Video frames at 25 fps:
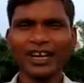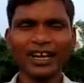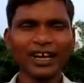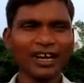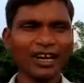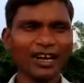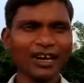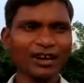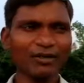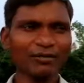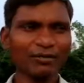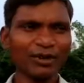
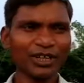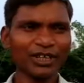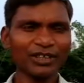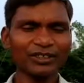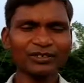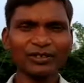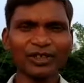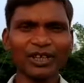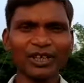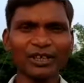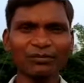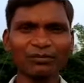यहाँ
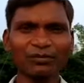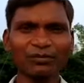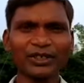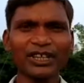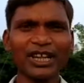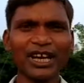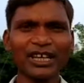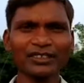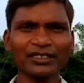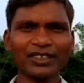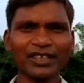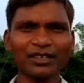हमने जो है
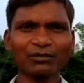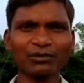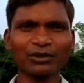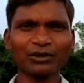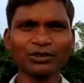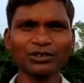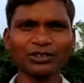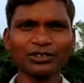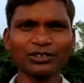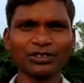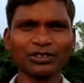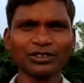पीला
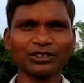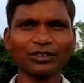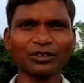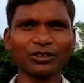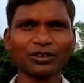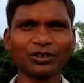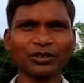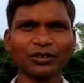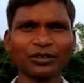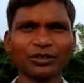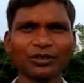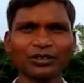तरबूज
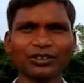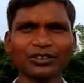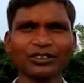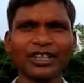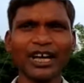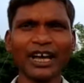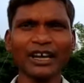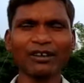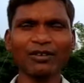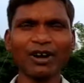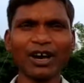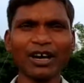जो
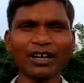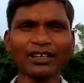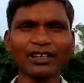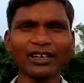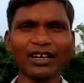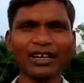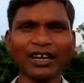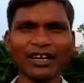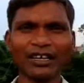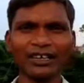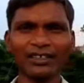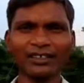
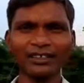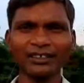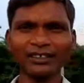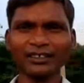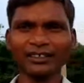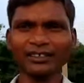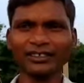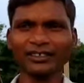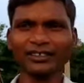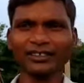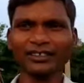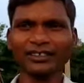ताइवान का
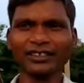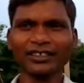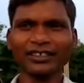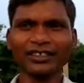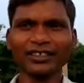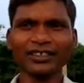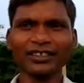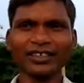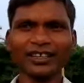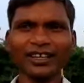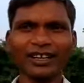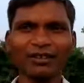है
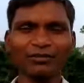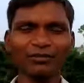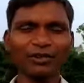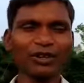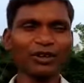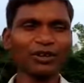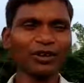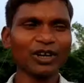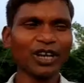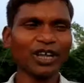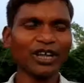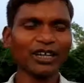
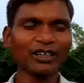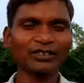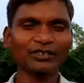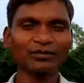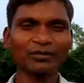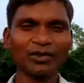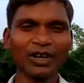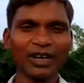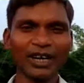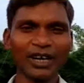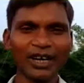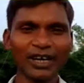हमने
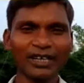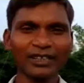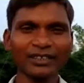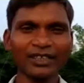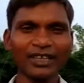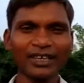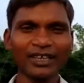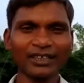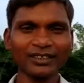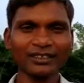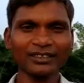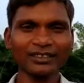ऑनलाइन
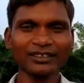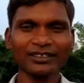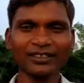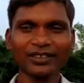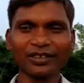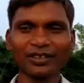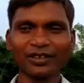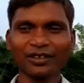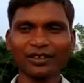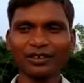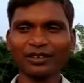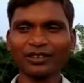मंगाया था
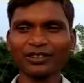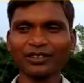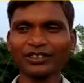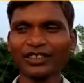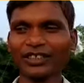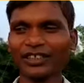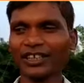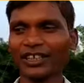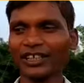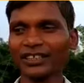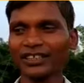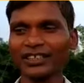
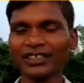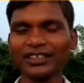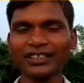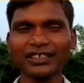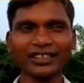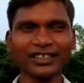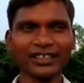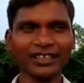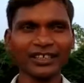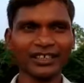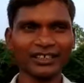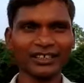और इसकी
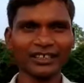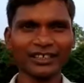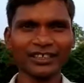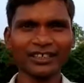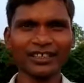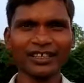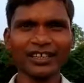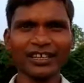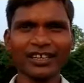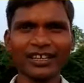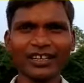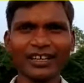खेती की है
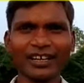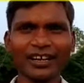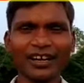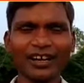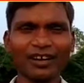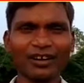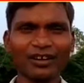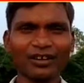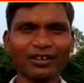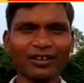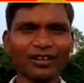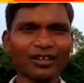
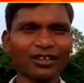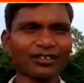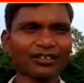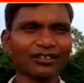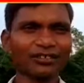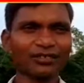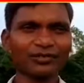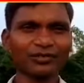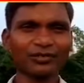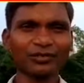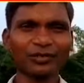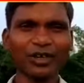
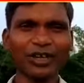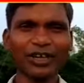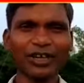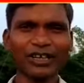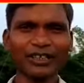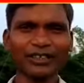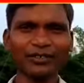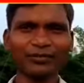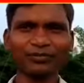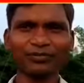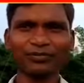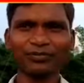और जो
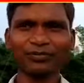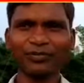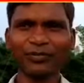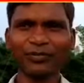है